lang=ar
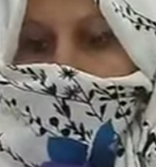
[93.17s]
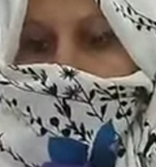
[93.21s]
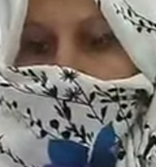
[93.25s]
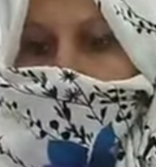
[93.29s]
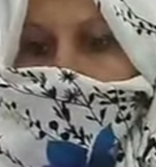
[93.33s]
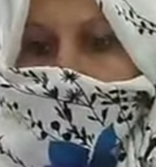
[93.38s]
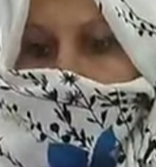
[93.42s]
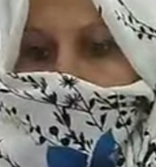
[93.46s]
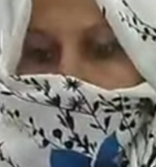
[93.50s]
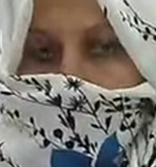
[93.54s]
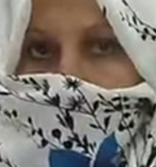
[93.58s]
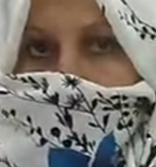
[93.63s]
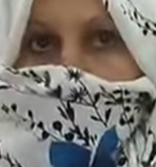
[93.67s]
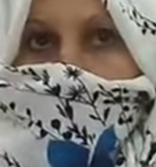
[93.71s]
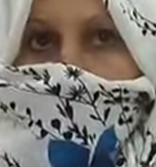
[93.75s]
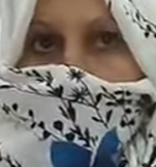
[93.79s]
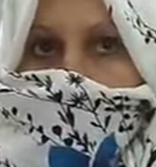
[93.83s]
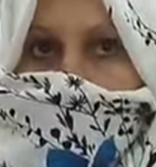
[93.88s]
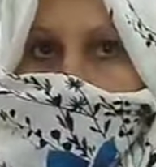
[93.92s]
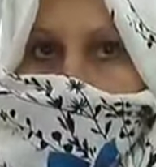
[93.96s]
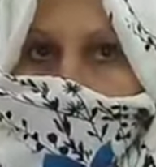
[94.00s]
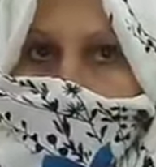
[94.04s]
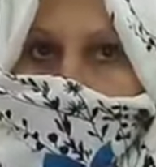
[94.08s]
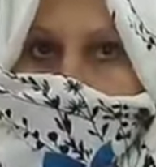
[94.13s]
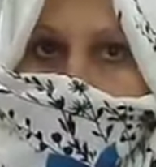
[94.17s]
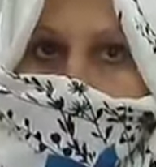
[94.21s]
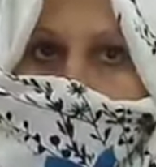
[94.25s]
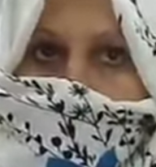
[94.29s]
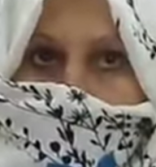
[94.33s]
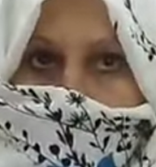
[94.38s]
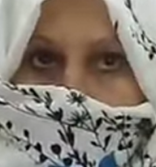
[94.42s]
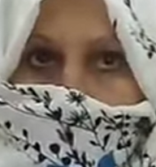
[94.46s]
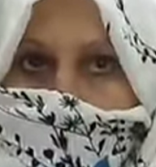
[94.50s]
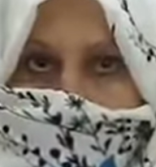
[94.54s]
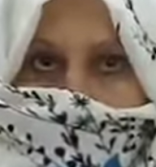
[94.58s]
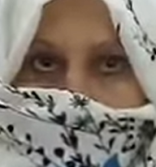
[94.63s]
يعني قلتي ناخذ شفيه من
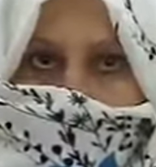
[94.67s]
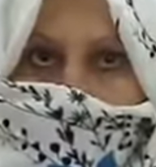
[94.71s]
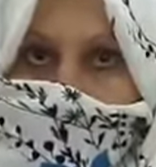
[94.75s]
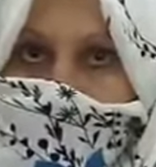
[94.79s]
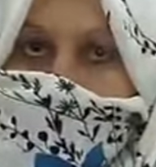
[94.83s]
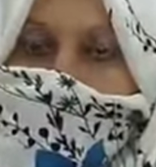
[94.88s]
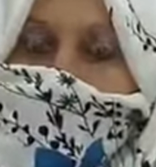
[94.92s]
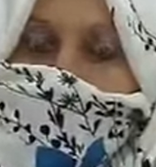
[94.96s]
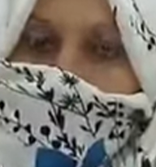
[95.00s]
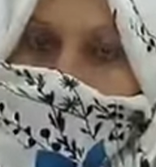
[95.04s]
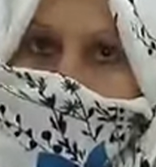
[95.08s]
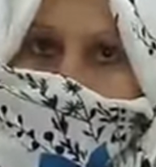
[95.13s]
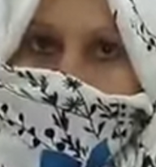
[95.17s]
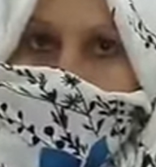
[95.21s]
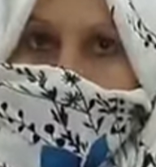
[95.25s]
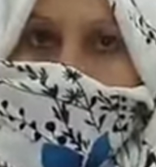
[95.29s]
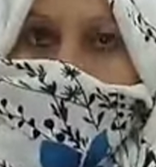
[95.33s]
الاحسن يكون